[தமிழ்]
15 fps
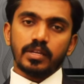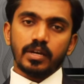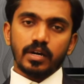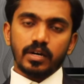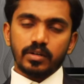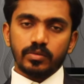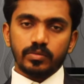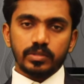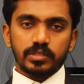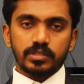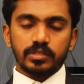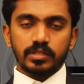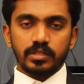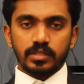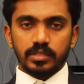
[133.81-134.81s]
யாரும்
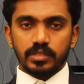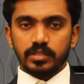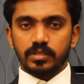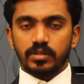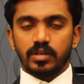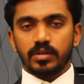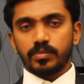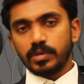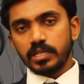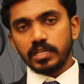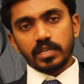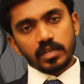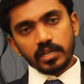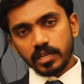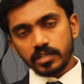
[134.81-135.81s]
வந்துட்டு இது நார்மல்
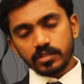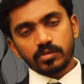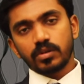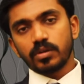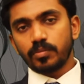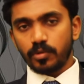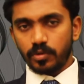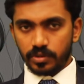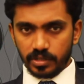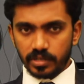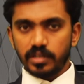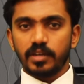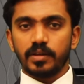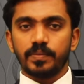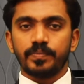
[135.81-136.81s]
இல்லைன்னு சொல்ல போகிறது
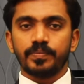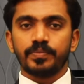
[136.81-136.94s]
இல்லை